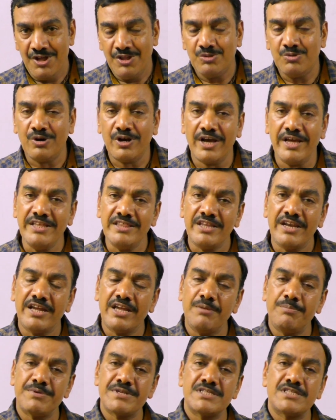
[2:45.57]
तो कई तरह
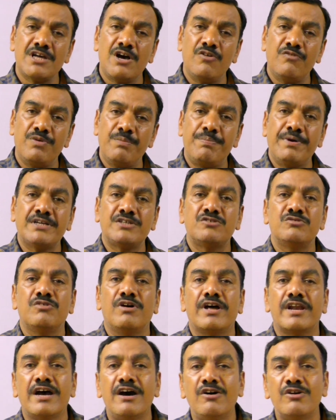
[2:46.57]
के प्रस्ताव विपक्ष
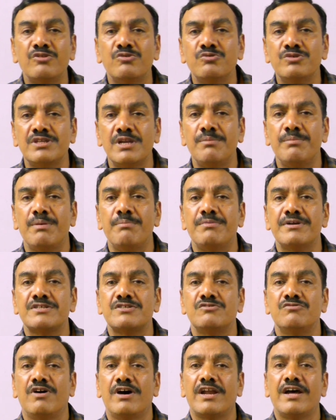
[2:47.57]
द्वारा और दूसरे
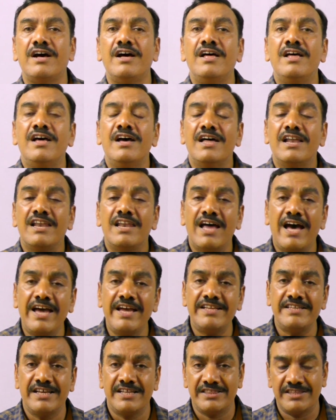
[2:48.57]
मेंबर्स द्वारा
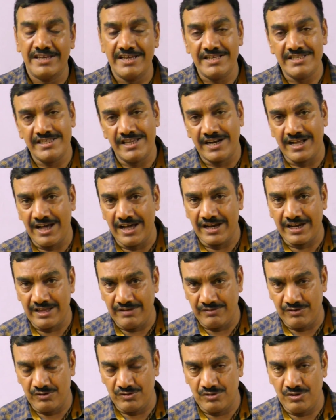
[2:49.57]
लाए जाते हैं सरकार के
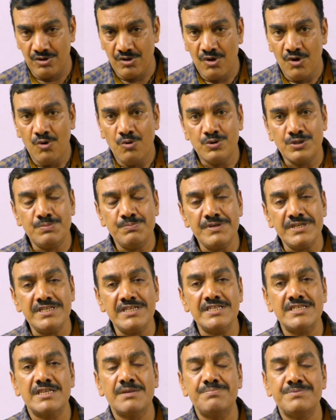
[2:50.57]
विरुद्ध उसमें
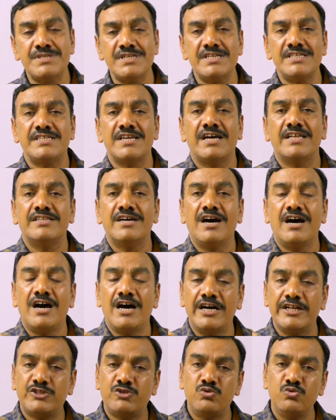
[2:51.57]
से सबसे ज़्यादा
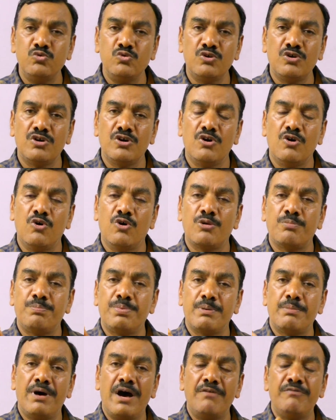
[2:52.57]
अचूक और
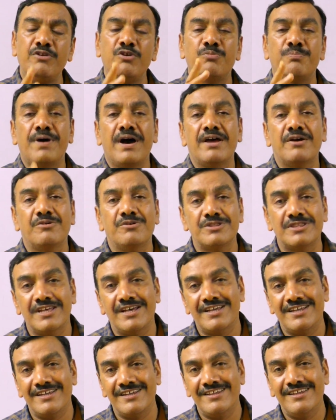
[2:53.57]
प्रभावी उपाय
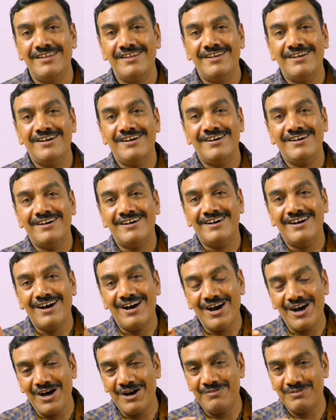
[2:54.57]
होता है
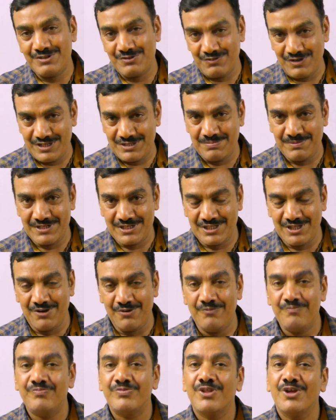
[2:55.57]
अविश्वास
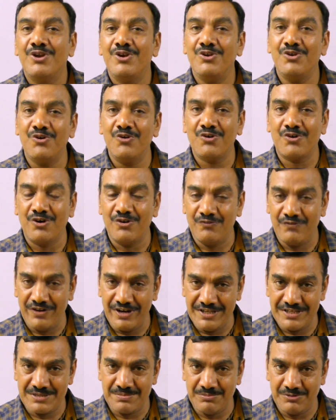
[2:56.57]
प्रस्ताव नो
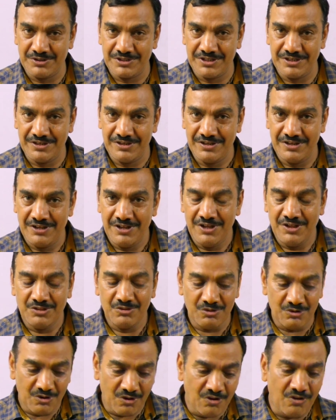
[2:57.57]
कॉन्फिडेंस मोशन
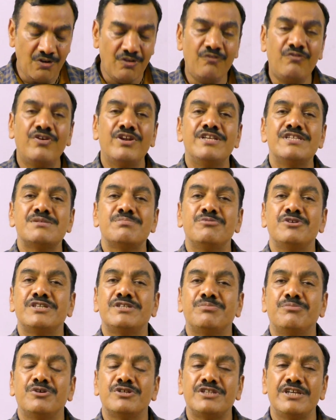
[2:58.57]
तो नो कॉन्फिडेंस
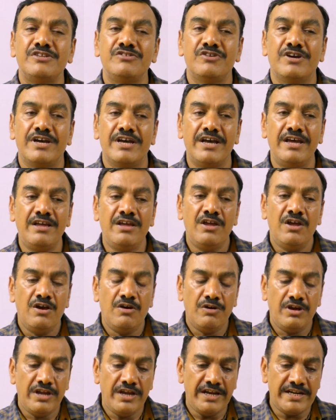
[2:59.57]
मोशन जो है
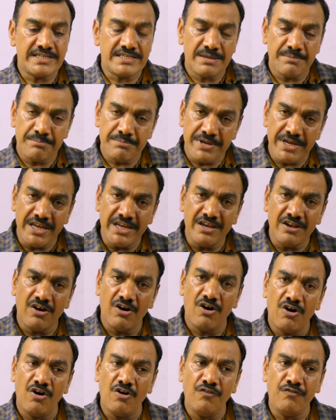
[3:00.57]
इट्स ए मीन
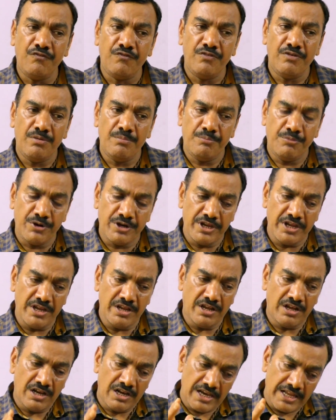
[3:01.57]
ऑफ
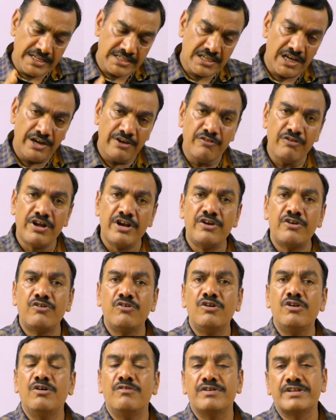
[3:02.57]
पुटिंग लेजिस्लेटिव
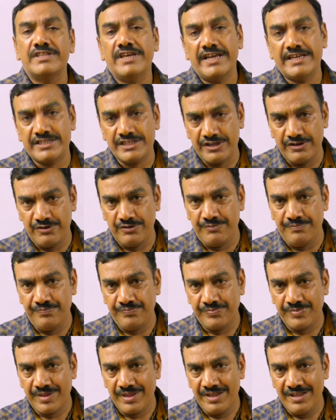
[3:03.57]
कंट्रोल ओवर द एग्जीक्यूटिव
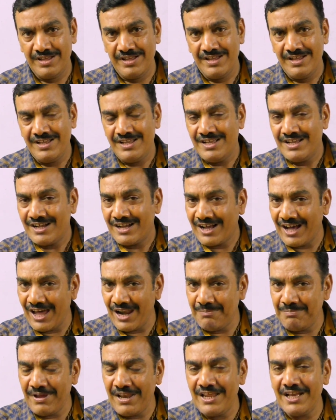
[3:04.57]

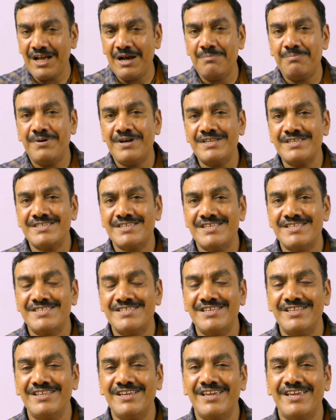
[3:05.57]
कार्यपालिका पर
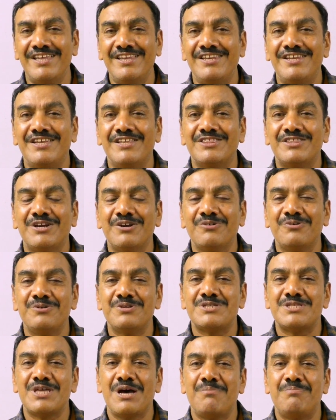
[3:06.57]
संसद के नियंत्रण को
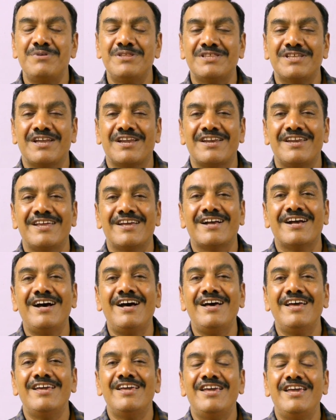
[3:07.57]
स्थापित करने का
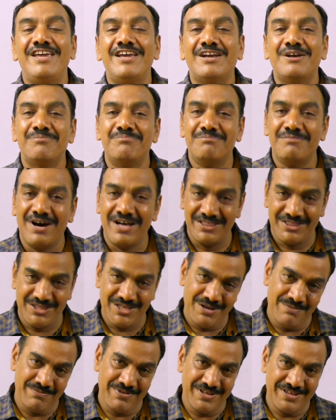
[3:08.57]
एक
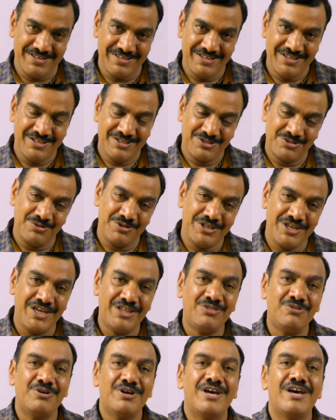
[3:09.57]
माध्यम है तो ये
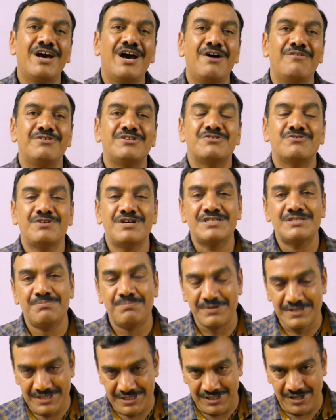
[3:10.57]
तो है अविश्वास
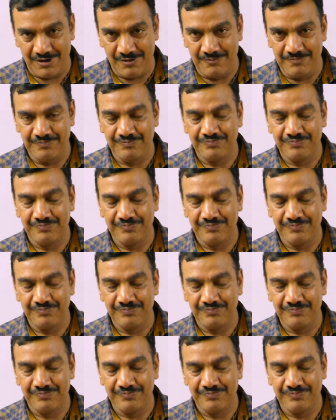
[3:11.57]
प्रस्ताव